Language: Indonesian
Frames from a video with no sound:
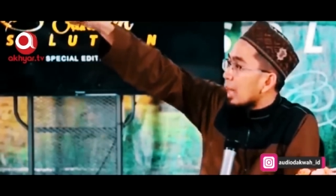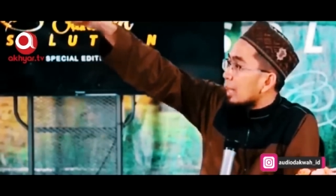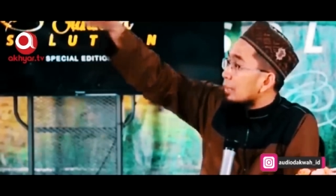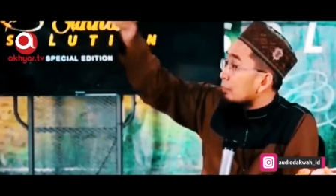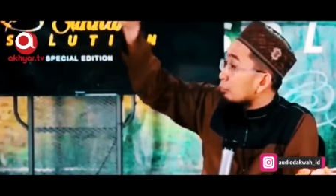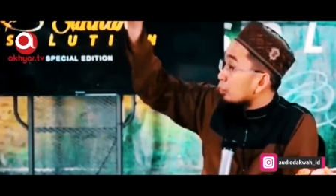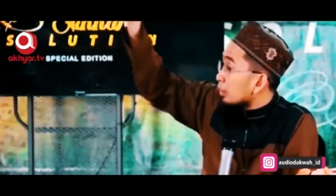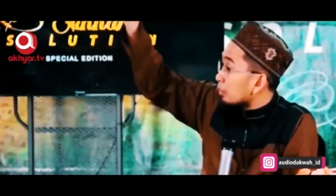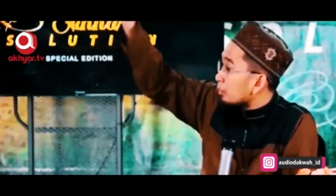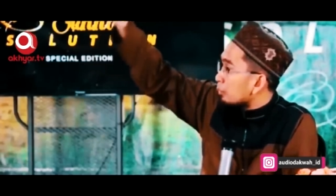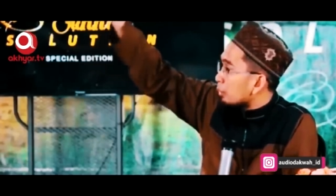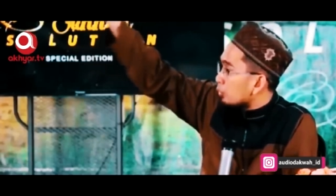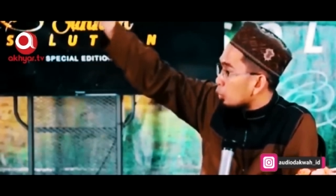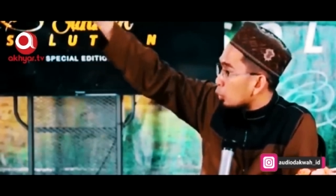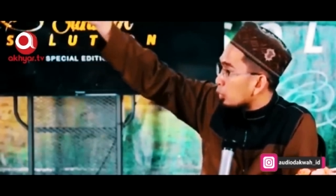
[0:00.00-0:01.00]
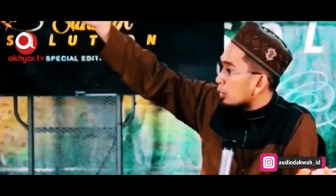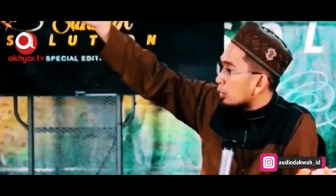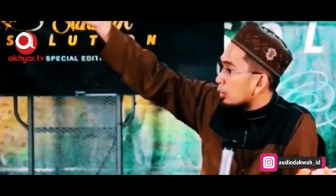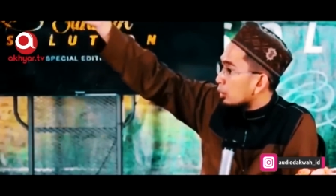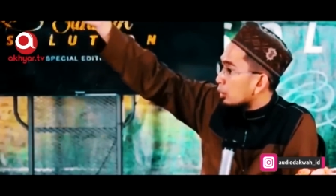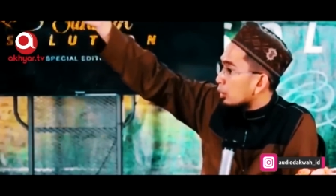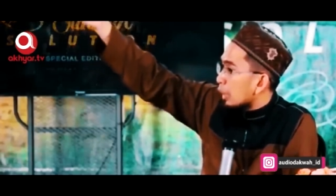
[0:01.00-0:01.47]
ada Abdullah bin Mas'ud,
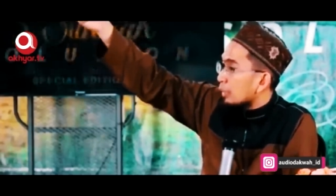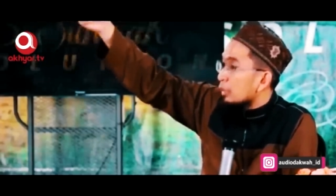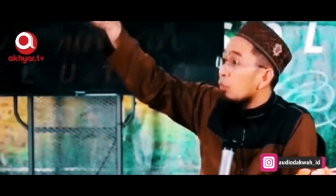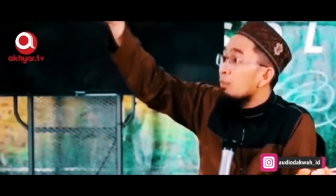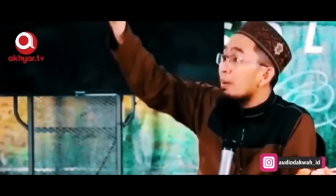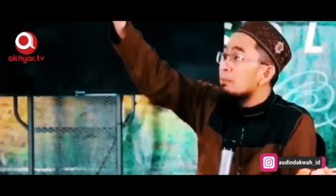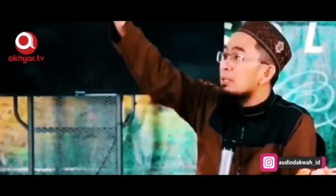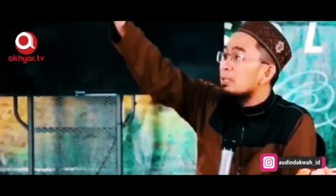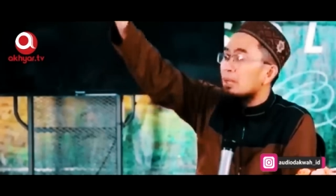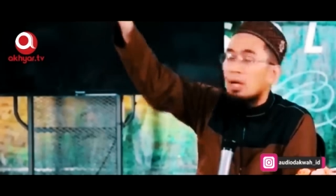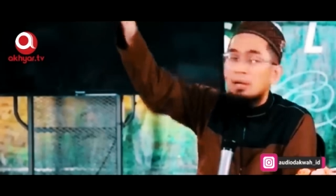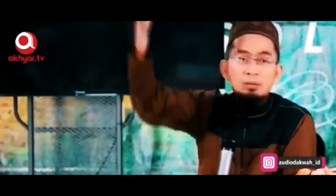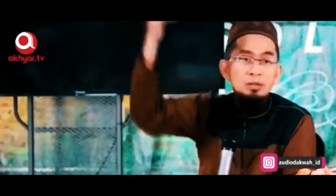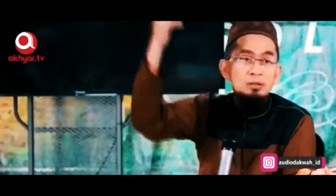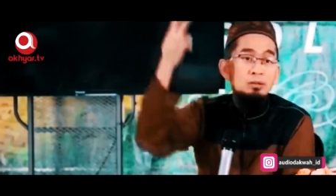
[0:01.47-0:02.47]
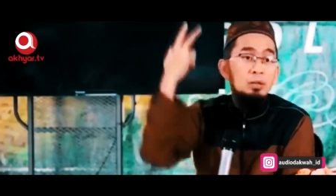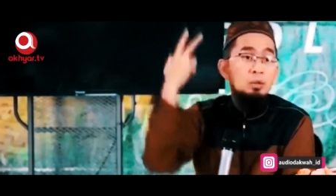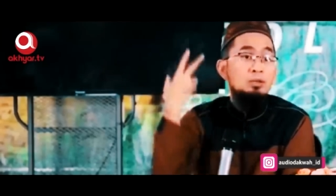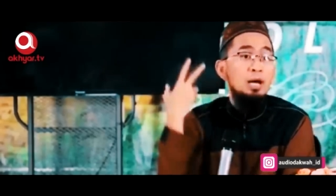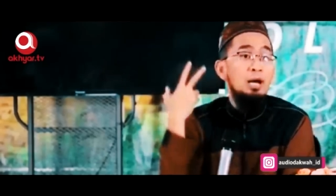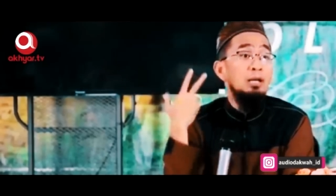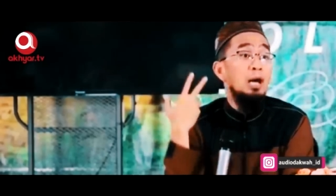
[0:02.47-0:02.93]
ada Ubay bin Ka'ab
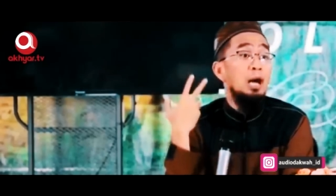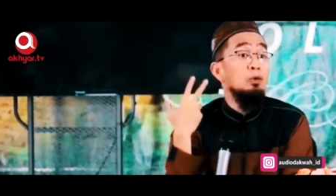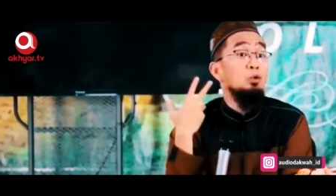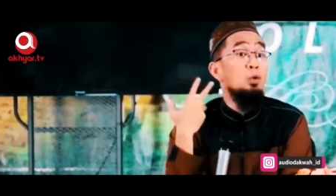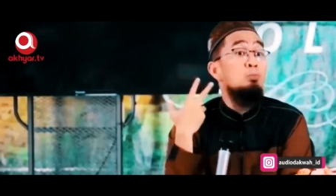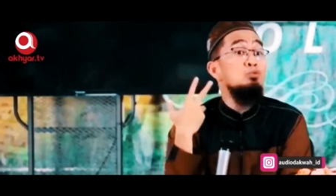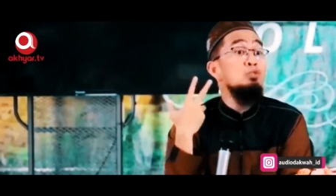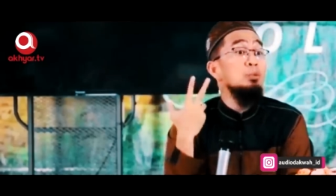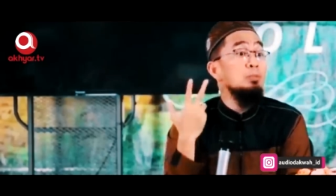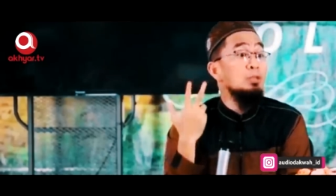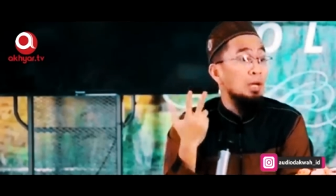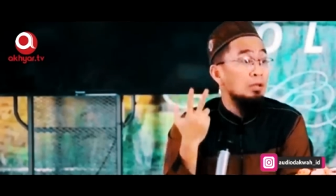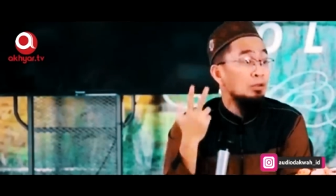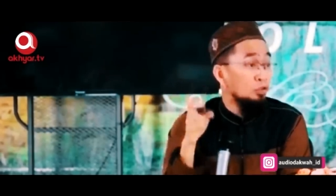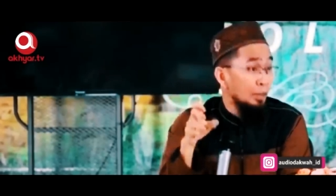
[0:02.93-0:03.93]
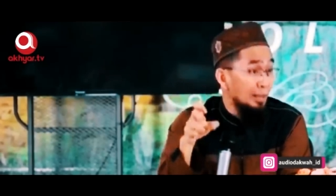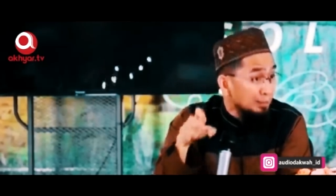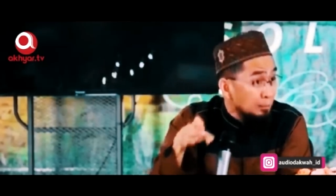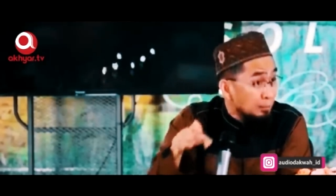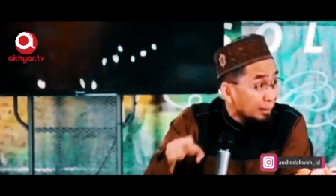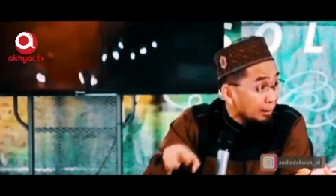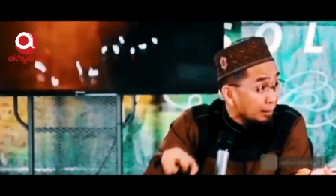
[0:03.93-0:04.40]
radhiyallahu taala anhum jami'an. Sholat
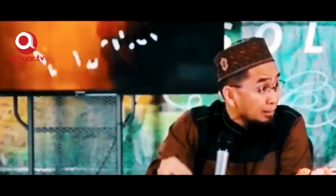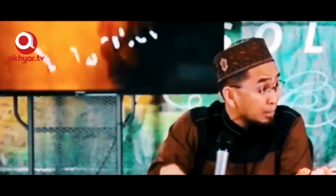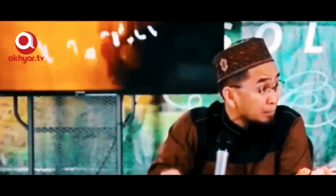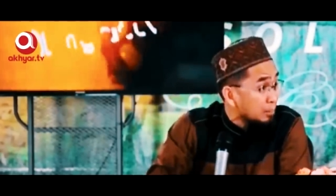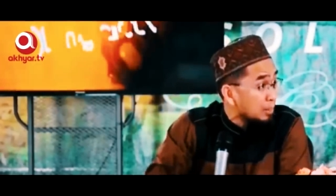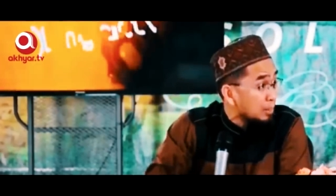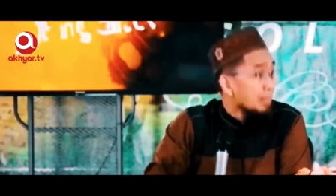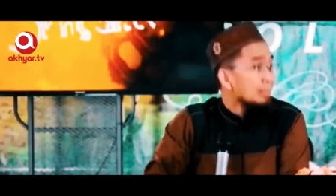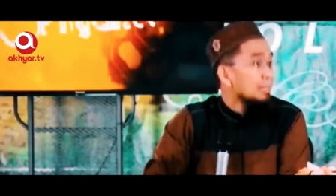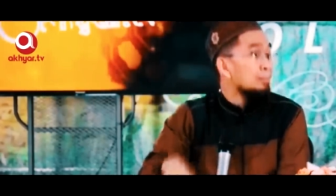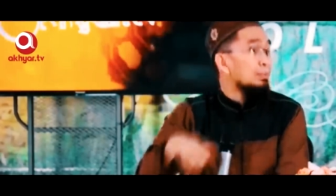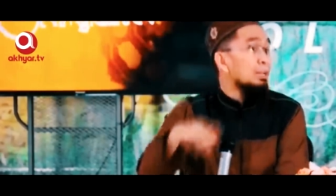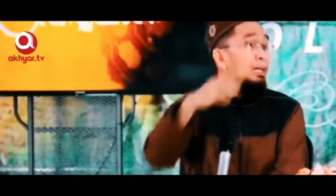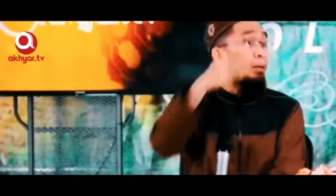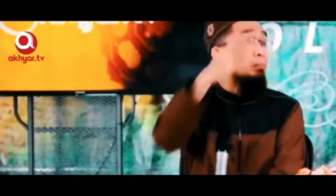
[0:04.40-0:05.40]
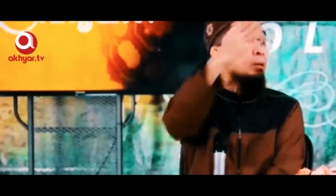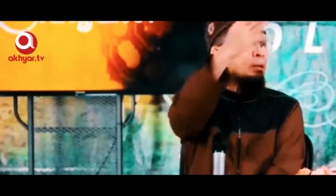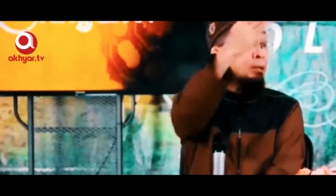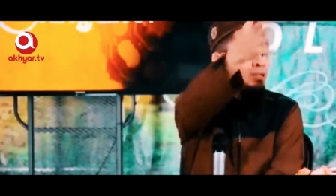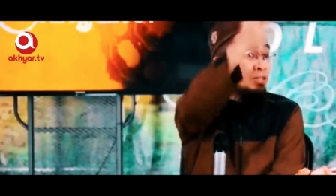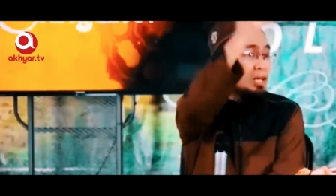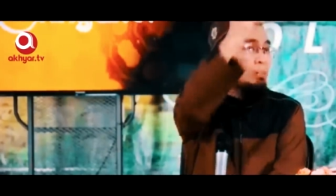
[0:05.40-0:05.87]
di belakang Nabi dan mereka
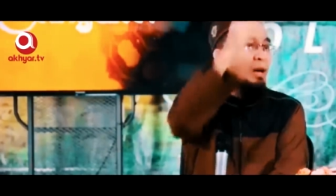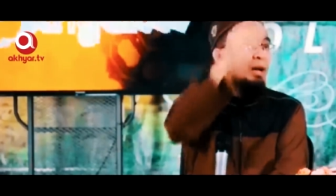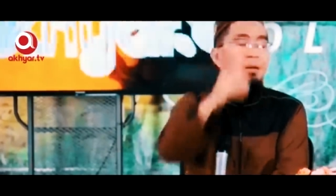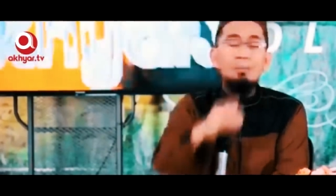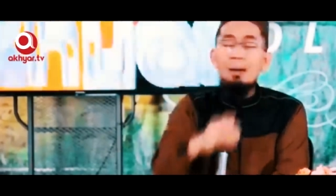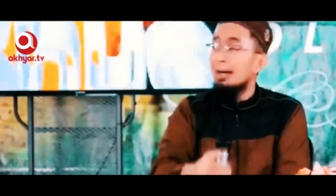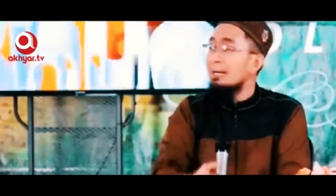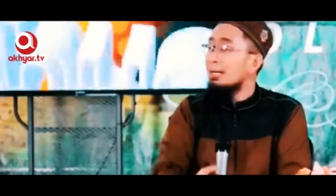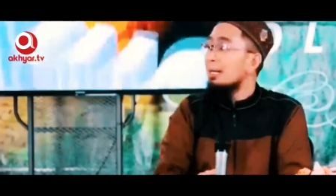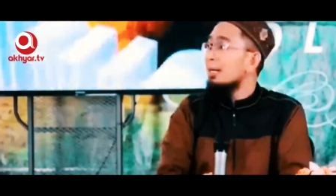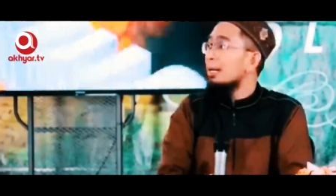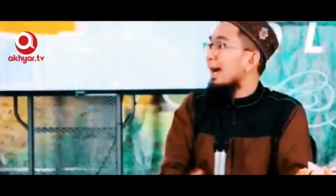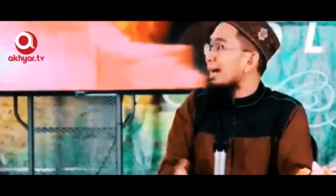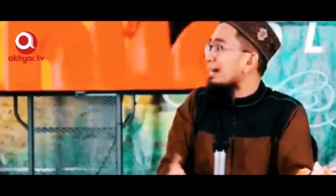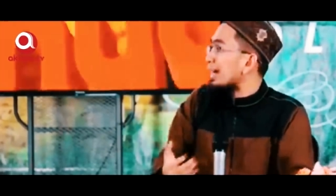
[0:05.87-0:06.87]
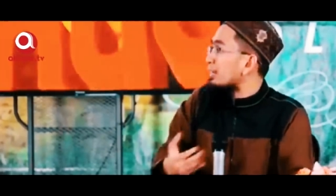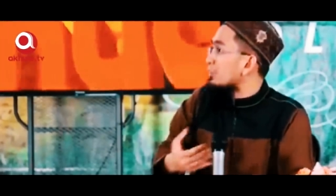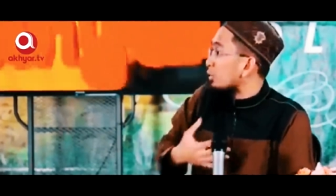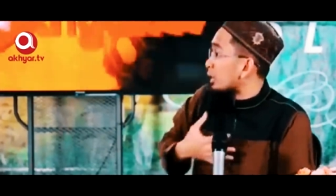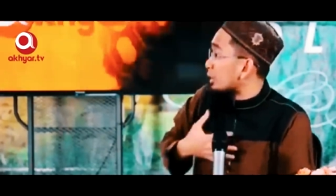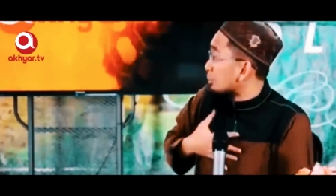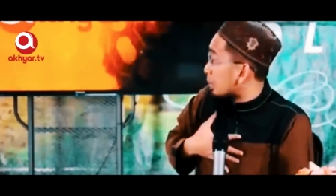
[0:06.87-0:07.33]
berkisah bagaimana
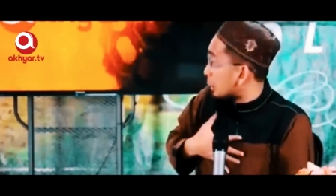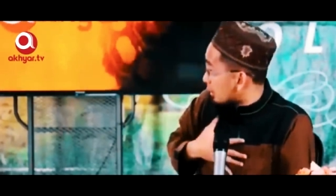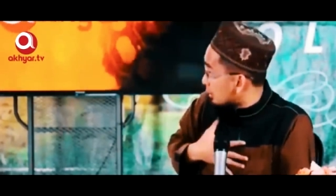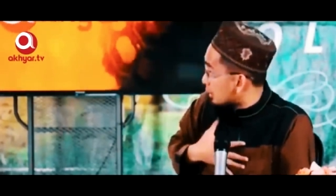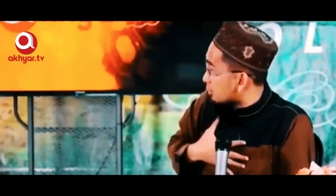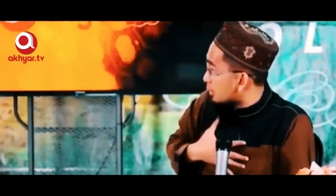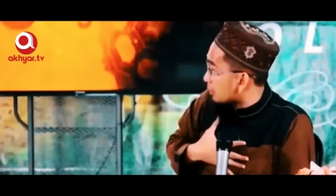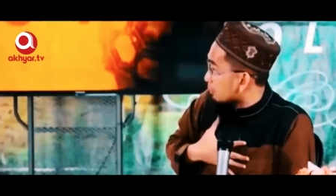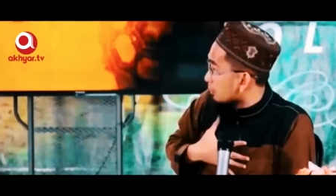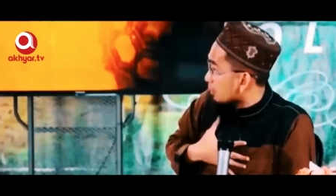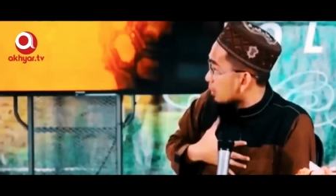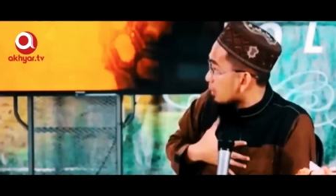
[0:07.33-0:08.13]
keadaan sholat di belakang Nabi.